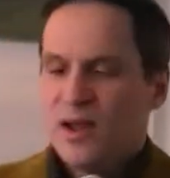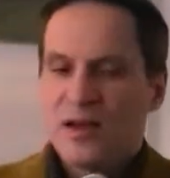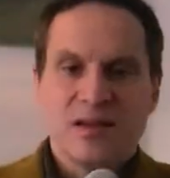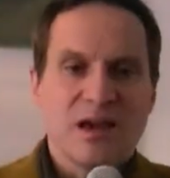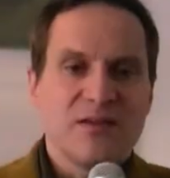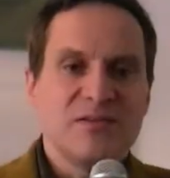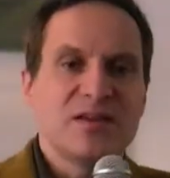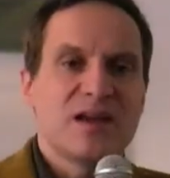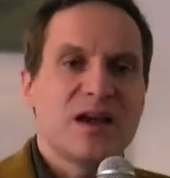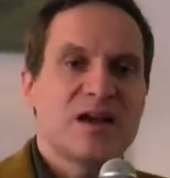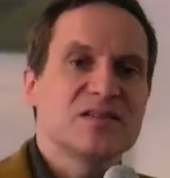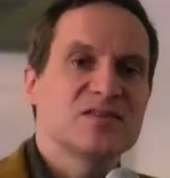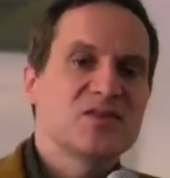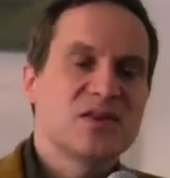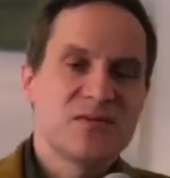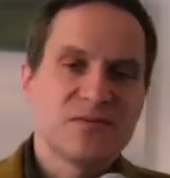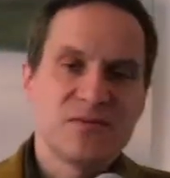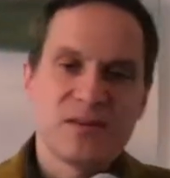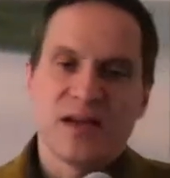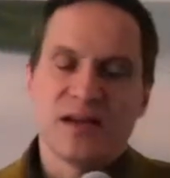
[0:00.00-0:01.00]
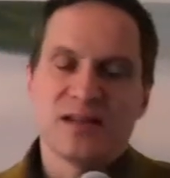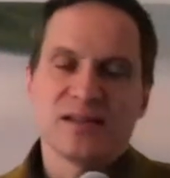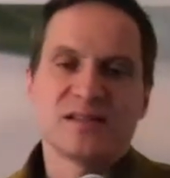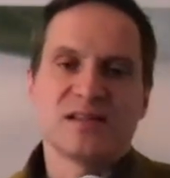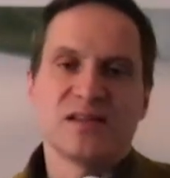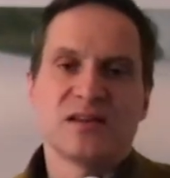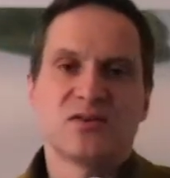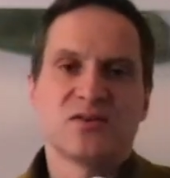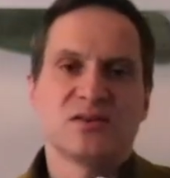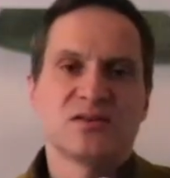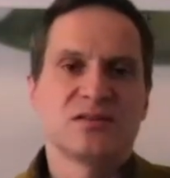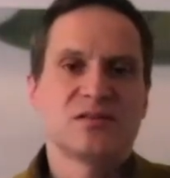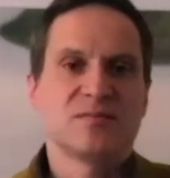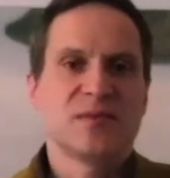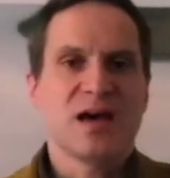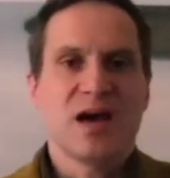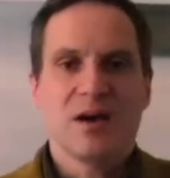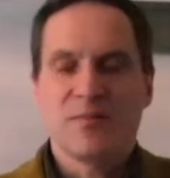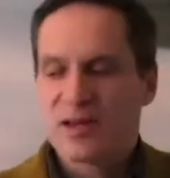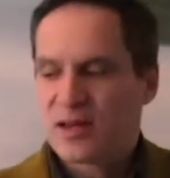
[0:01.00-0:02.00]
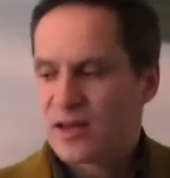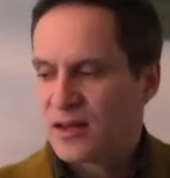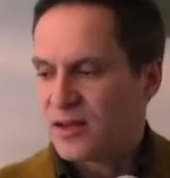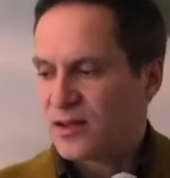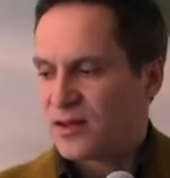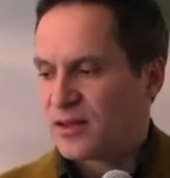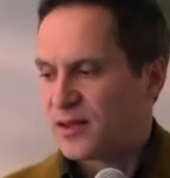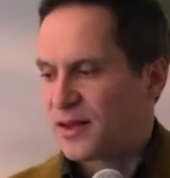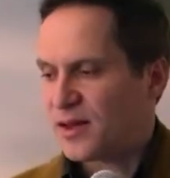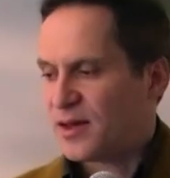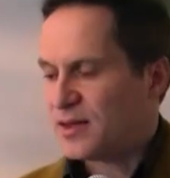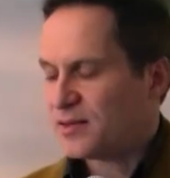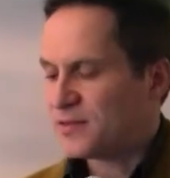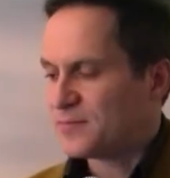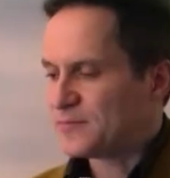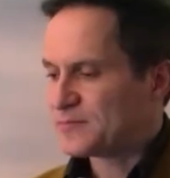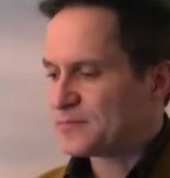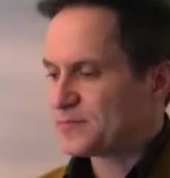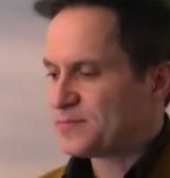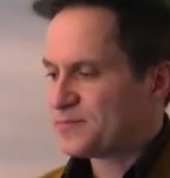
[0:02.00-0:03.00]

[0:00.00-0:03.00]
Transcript: Ja, wie kann so ein Finanzsektor aus dem Rahmen geraten?